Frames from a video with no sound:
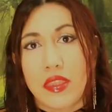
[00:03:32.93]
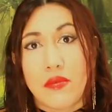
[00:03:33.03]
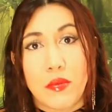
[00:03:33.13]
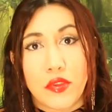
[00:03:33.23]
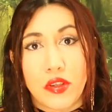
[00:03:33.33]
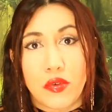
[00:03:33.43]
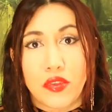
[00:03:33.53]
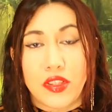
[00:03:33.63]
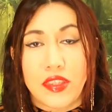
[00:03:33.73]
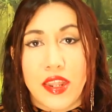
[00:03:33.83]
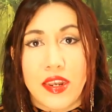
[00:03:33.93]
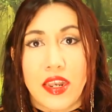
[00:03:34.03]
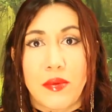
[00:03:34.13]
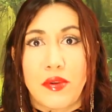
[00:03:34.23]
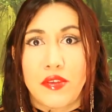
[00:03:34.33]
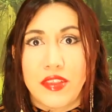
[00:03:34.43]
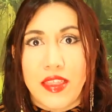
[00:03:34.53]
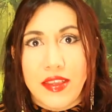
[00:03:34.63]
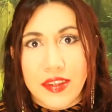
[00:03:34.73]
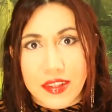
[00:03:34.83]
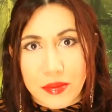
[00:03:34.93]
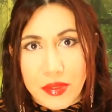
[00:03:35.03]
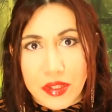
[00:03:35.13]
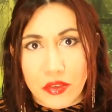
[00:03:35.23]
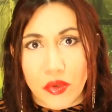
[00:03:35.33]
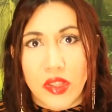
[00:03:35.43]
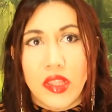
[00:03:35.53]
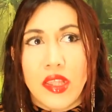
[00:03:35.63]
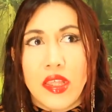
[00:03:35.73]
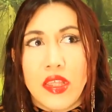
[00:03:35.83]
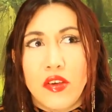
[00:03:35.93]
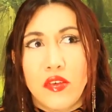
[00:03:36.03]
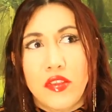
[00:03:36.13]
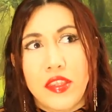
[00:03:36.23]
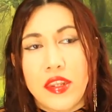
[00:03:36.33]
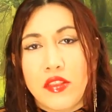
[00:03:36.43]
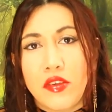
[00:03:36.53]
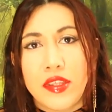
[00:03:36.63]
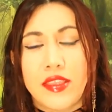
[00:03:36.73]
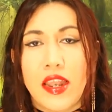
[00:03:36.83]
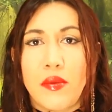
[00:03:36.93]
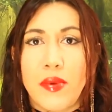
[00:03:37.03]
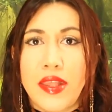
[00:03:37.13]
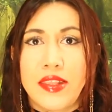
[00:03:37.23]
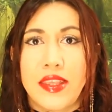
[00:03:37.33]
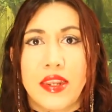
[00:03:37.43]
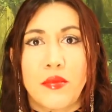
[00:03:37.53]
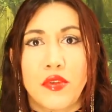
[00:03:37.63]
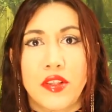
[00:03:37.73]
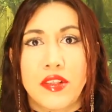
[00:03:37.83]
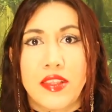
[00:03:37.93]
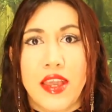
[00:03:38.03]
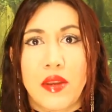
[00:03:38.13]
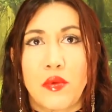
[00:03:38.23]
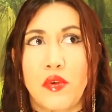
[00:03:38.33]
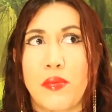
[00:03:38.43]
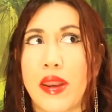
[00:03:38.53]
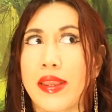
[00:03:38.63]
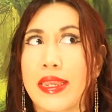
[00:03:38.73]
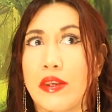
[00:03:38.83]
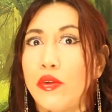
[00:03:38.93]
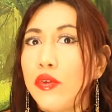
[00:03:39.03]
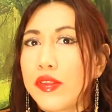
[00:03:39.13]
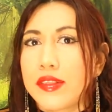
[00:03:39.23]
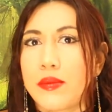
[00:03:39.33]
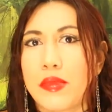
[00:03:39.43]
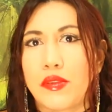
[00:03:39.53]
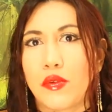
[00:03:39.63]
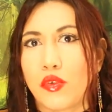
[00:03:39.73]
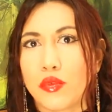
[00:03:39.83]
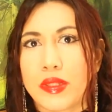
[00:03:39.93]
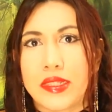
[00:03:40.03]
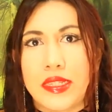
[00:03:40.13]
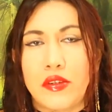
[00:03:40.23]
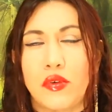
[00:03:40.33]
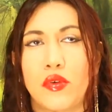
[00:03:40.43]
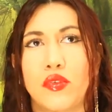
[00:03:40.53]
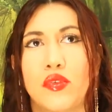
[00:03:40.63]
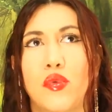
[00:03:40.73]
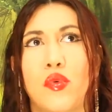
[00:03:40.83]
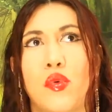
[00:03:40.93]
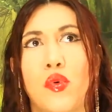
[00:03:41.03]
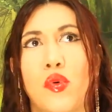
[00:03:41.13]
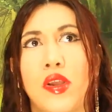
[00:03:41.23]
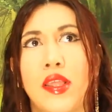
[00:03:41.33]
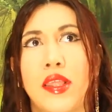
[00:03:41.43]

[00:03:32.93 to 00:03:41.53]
debemos de considerar la velocidad de crecimiento. Considerando que tal vez queramos este árbol para que no nos estén viendo los vecinos o